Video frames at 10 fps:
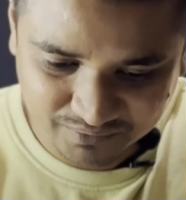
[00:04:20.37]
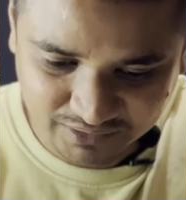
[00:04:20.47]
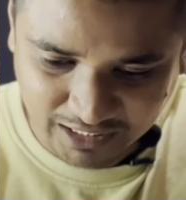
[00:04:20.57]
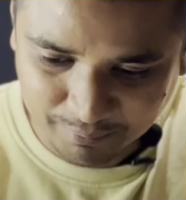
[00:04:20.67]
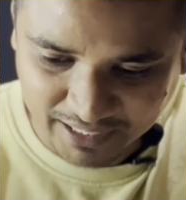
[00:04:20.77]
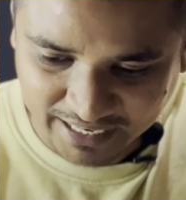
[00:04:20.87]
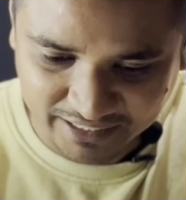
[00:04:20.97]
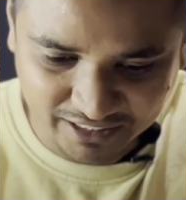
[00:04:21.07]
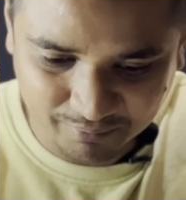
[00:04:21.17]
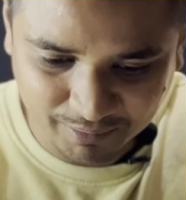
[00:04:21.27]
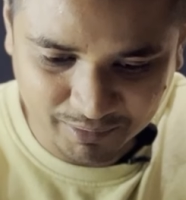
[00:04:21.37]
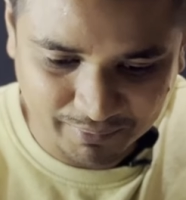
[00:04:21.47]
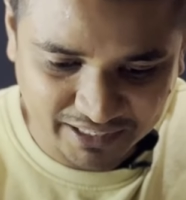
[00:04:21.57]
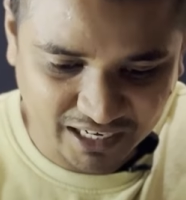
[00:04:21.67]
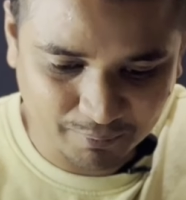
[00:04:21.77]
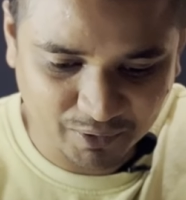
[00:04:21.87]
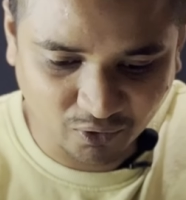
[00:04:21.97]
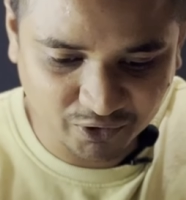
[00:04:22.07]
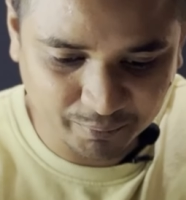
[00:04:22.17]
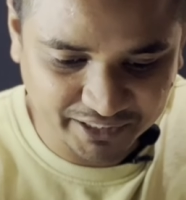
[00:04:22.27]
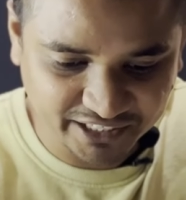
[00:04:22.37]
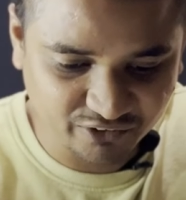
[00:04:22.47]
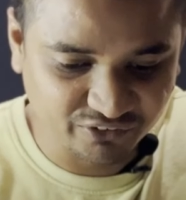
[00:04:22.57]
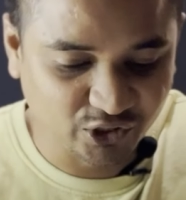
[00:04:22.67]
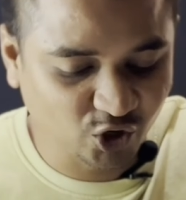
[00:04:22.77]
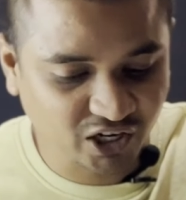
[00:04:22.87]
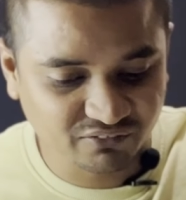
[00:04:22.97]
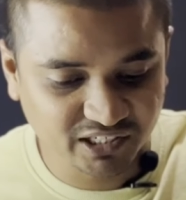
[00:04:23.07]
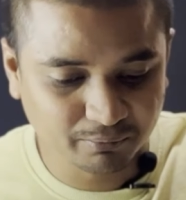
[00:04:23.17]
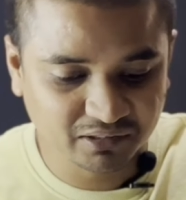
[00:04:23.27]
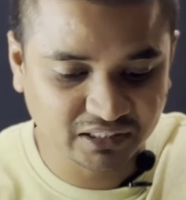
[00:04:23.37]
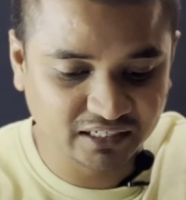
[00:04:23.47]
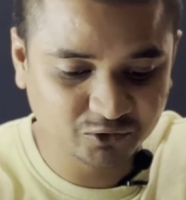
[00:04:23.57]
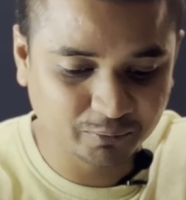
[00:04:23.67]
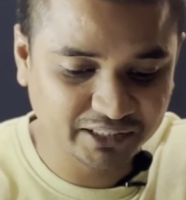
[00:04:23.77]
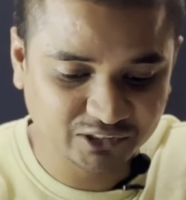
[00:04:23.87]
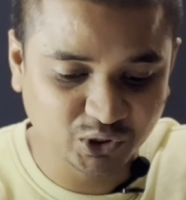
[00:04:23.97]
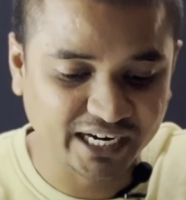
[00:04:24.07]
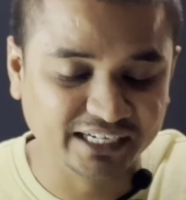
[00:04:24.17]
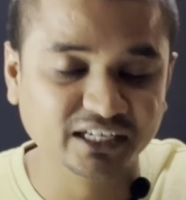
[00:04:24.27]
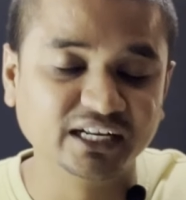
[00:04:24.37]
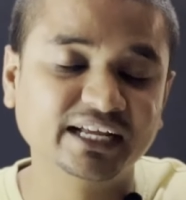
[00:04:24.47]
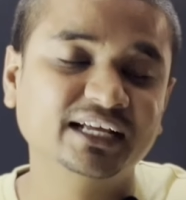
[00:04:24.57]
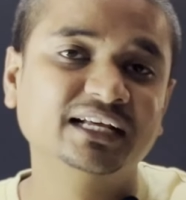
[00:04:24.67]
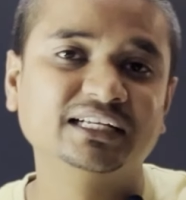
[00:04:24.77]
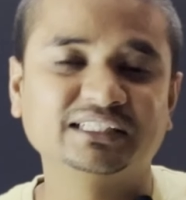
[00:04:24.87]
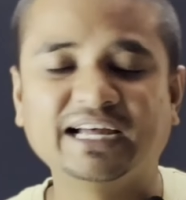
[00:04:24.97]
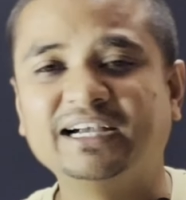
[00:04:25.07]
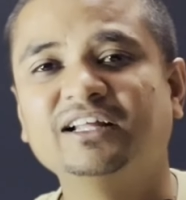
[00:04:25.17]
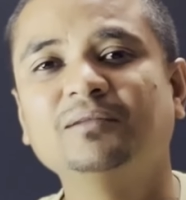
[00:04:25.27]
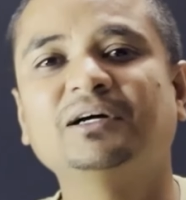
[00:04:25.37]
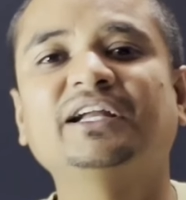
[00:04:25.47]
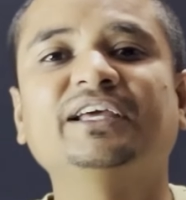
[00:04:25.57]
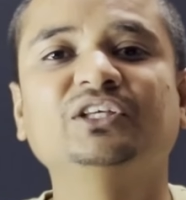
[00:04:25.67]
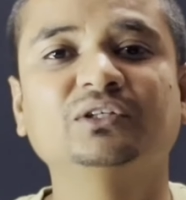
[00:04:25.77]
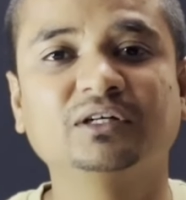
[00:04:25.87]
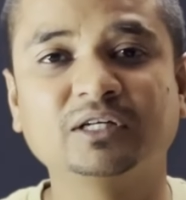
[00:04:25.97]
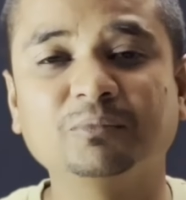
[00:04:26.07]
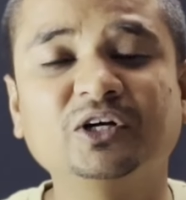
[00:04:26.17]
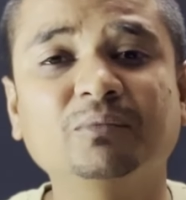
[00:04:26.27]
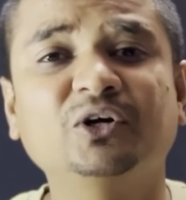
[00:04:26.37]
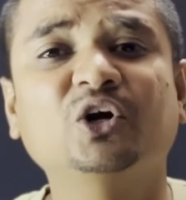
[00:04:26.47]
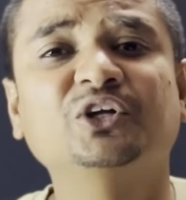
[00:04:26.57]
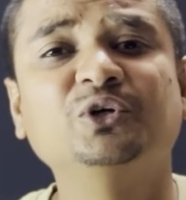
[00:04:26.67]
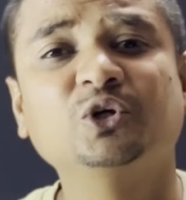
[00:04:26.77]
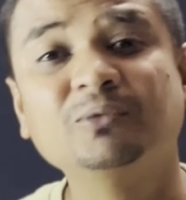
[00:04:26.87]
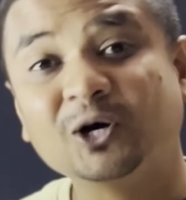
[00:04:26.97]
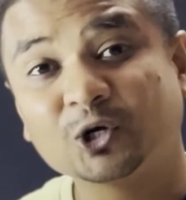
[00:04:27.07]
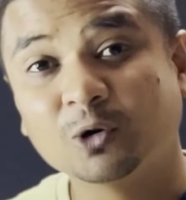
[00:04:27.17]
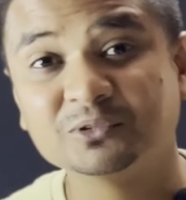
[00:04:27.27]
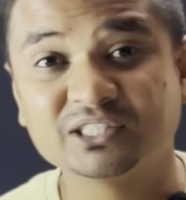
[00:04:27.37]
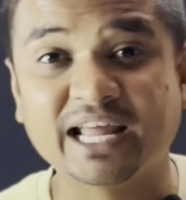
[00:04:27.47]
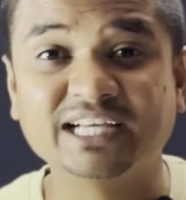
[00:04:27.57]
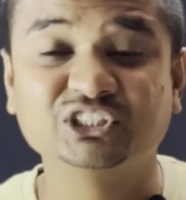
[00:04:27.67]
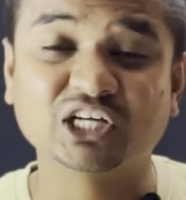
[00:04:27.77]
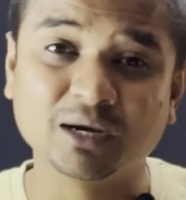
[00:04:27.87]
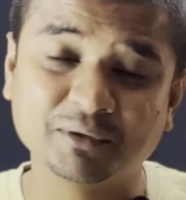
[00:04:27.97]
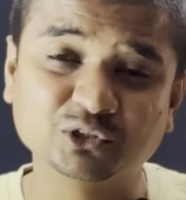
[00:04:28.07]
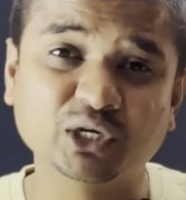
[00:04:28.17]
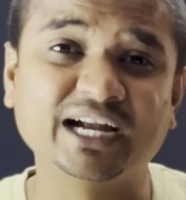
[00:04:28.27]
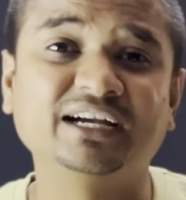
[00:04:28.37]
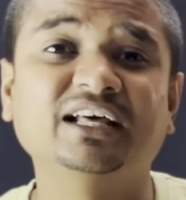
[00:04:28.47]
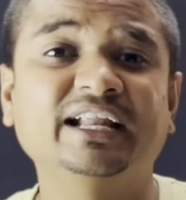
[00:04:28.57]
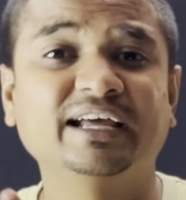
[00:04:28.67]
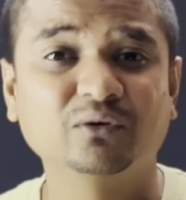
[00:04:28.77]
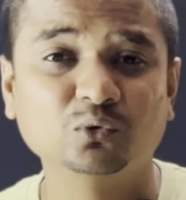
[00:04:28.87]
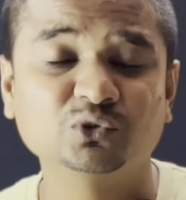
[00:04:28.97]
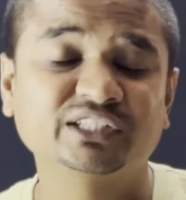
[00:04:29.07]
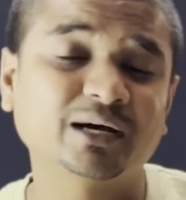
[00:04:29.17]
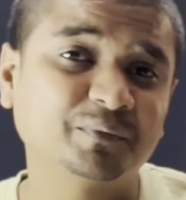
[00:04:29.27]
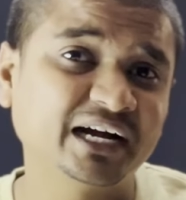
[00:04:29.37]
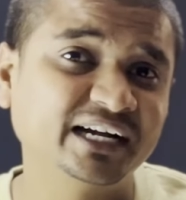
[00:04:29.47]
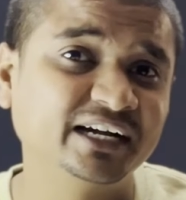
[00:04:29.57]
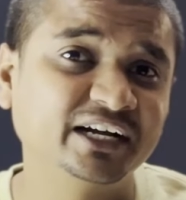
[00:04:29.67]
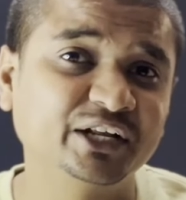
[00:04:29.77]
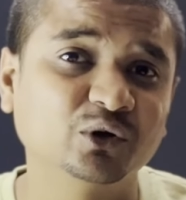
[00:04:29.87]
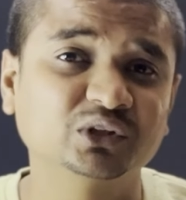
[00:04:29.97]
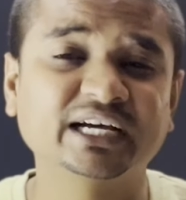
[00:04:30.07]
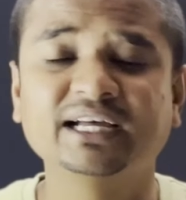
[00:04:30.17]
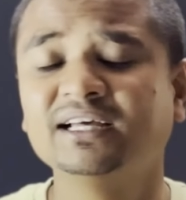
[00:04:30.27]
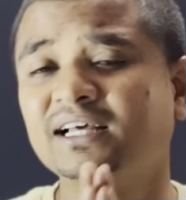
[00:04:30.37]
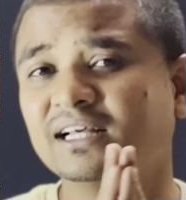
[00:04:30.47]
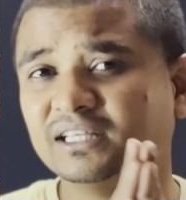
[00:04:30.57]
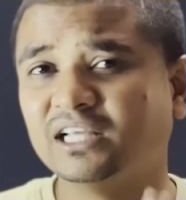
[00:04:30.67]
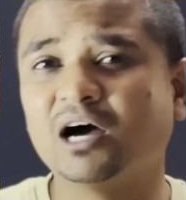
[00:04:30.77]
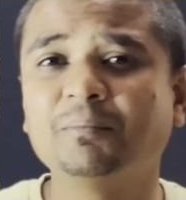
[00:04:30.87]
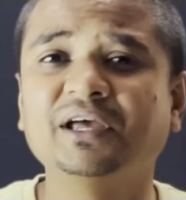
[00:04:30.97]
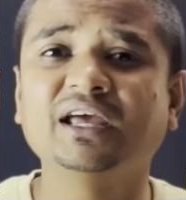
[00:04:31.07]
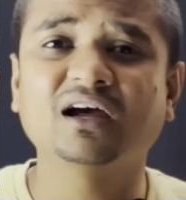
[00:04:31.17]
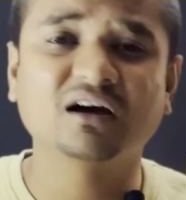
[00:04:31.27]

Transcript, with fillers: यहाँ पे हैंडल में भी मैं यहाँ पे ऑटोमेटिकली वी अवेलेबल था तो मेरा जो हैंडल है हैंडल माने डब्ल्यू डब्ल्यू डॉट यूट्यूब डॉट कॉम स्लैश आपका जो हैंडल है उससे आपका आइडेंटिटी होता है जहाँ पे